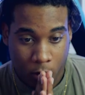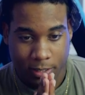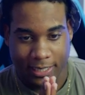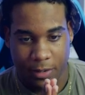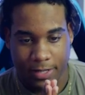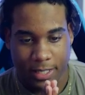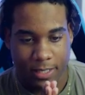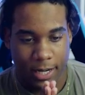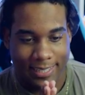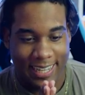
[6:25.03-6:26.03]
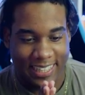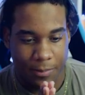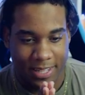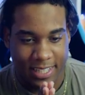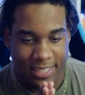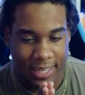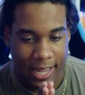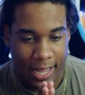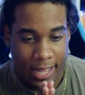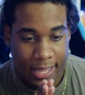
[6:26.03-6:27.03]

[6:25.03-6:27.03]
Se atreve a hacérsela, se atreve a hacérsela.